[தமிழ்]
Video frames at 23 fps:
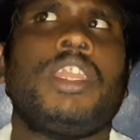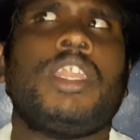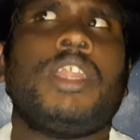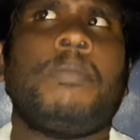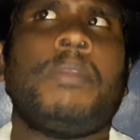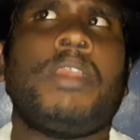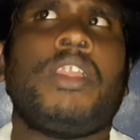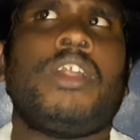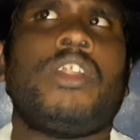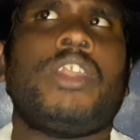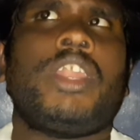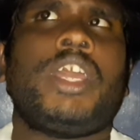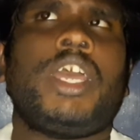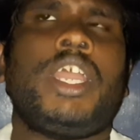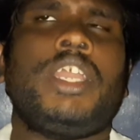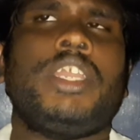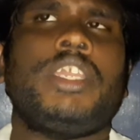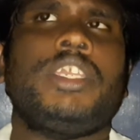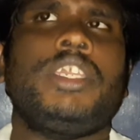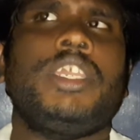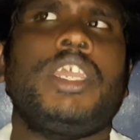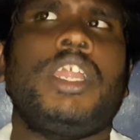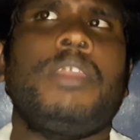நம்மளோட
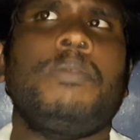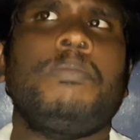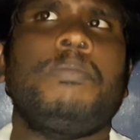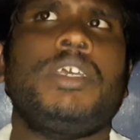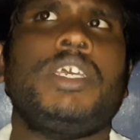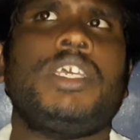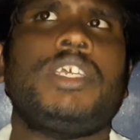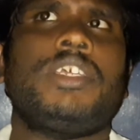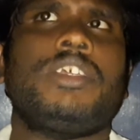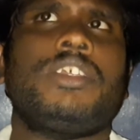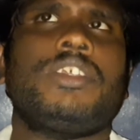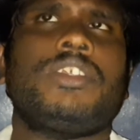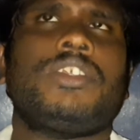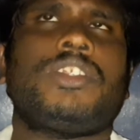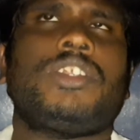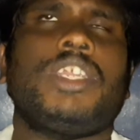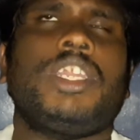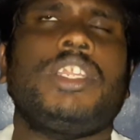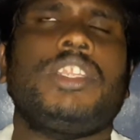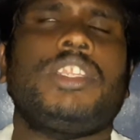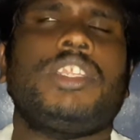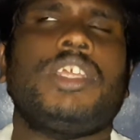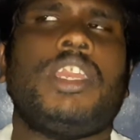எலும்பு
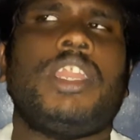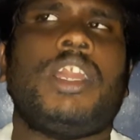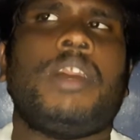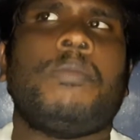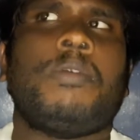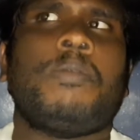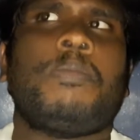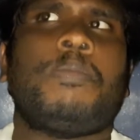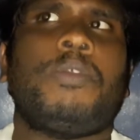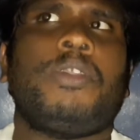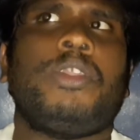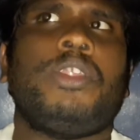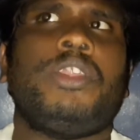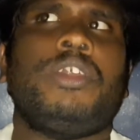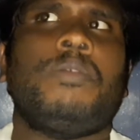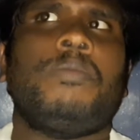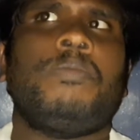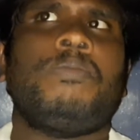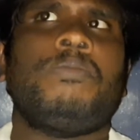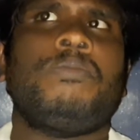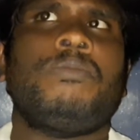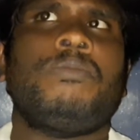ஸ்ட்ரென்த் இல்லாமல் போயிடும்